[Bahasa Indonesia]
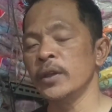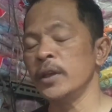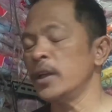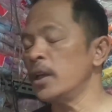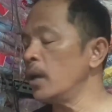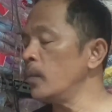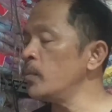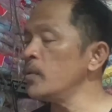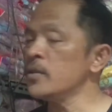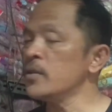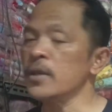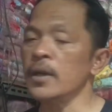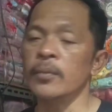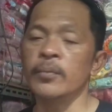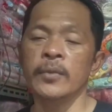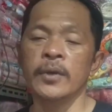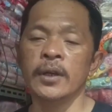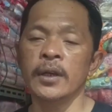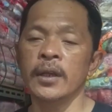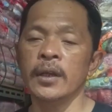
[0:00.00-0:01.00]
Tidak bisa
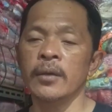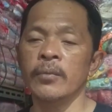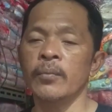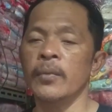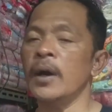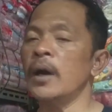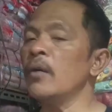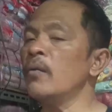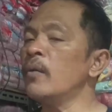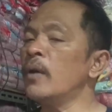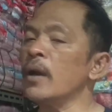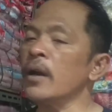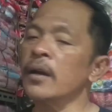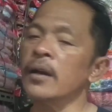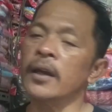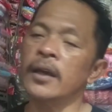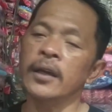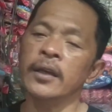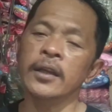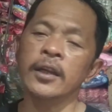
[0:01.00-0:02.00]
milih, Bang
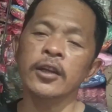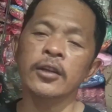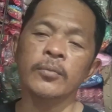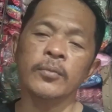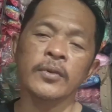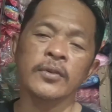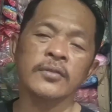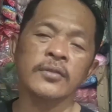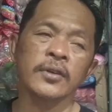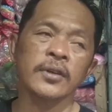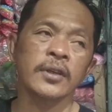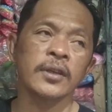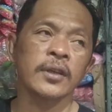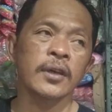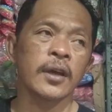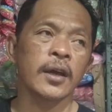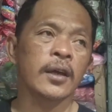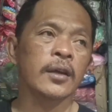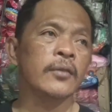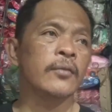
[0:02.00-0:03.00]
warna ini nomor
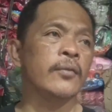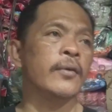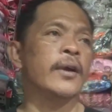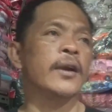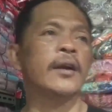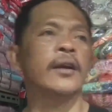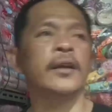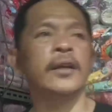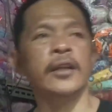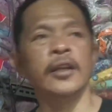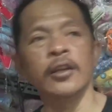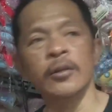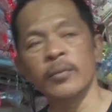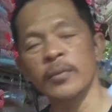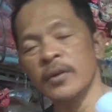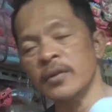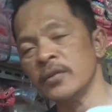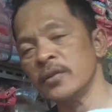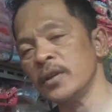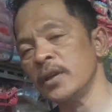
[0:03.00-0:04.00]
sekian, warna ini
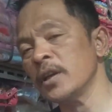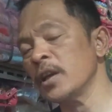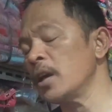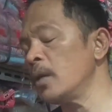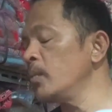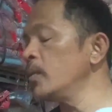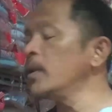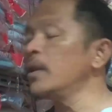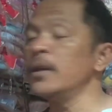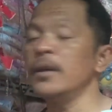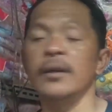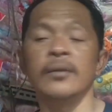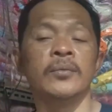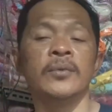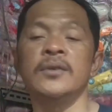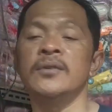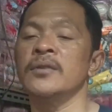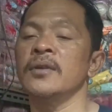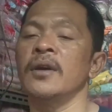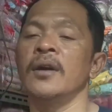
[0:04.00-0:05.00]
nomor sekian, kami tidak
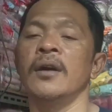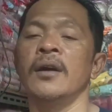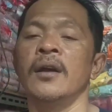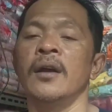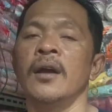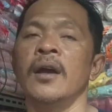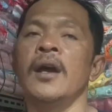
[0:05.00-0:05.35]
bisa.